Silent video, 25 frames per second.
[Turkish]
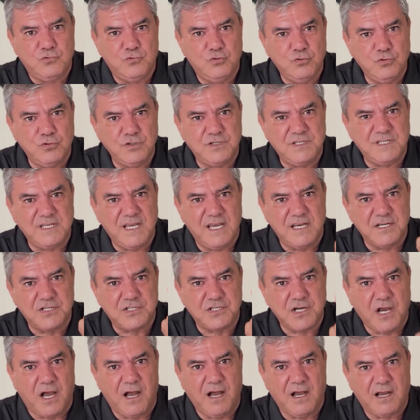Türkiye
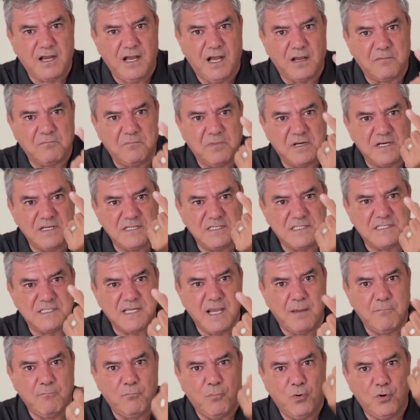şaha kalkmanın
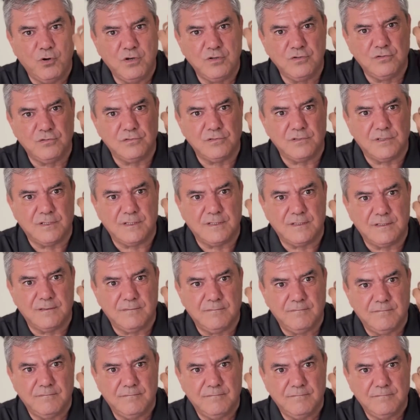sembolüdür
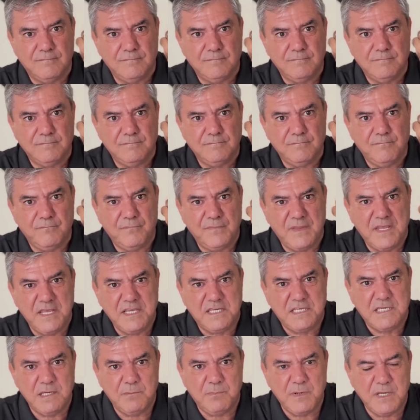
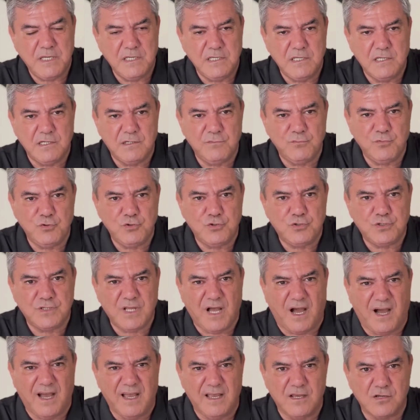
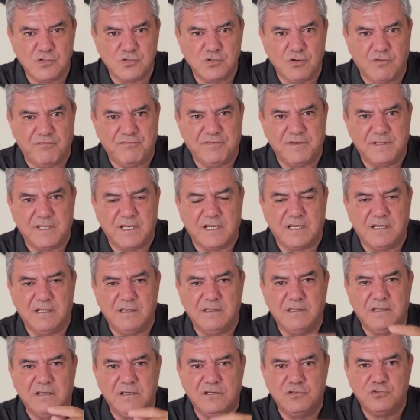2023'te Ayasofya'da
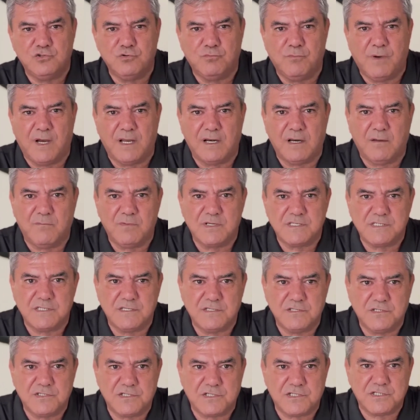kıldığı cuma
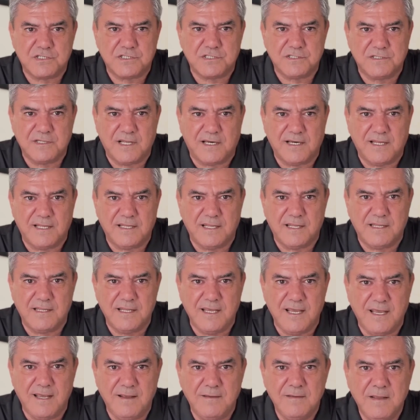namazının çıkışında ne
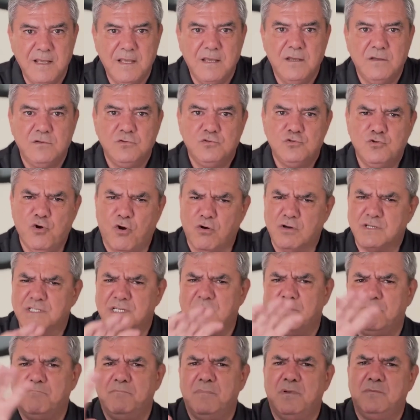dedi? Çok
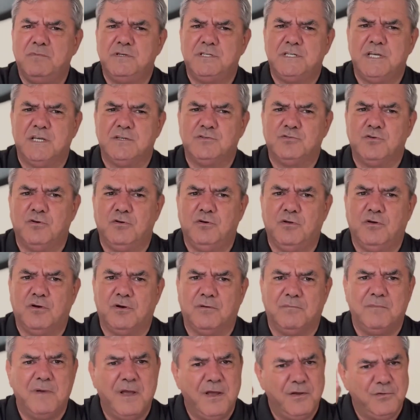samimi bir şey
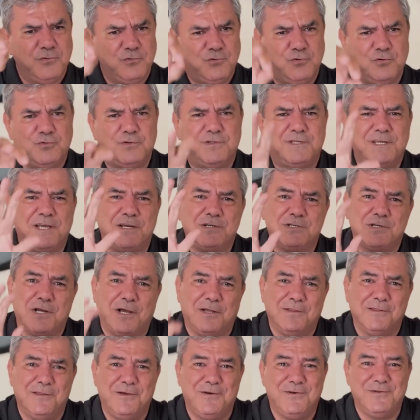söylüyorum. Türkiye
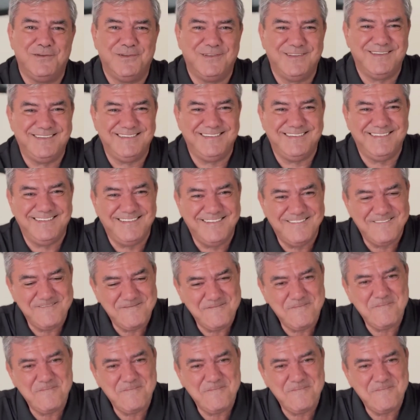şahlanıyor dedi.